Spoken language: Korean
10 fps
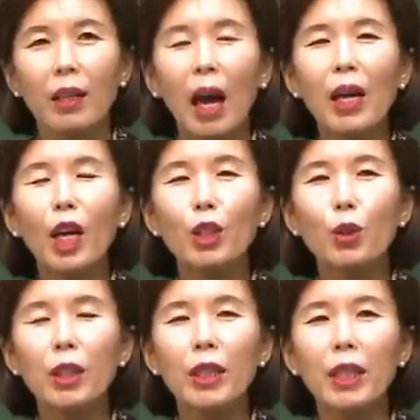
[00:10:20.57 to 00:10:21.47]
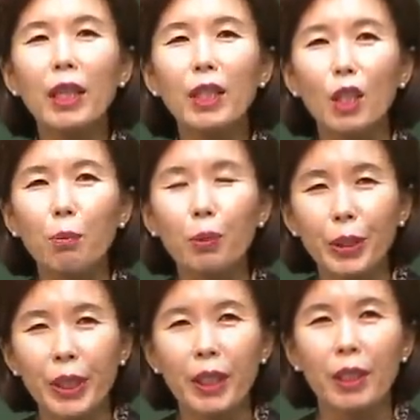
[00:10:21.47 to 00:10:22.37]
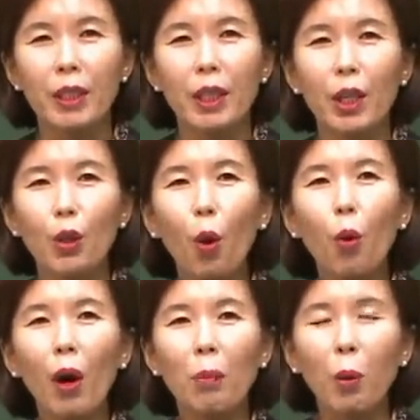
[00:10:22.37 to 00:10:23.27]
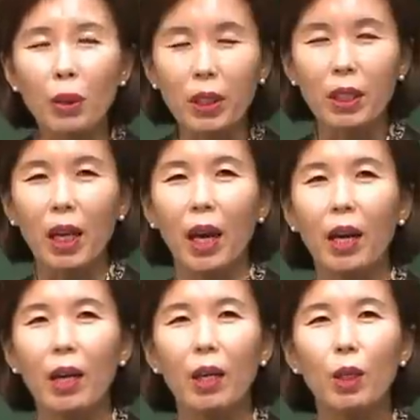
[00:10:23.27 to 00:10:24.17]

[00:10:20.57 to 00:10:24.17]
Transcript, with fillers: 나에게 주신 이 직분을 여호와 보시기에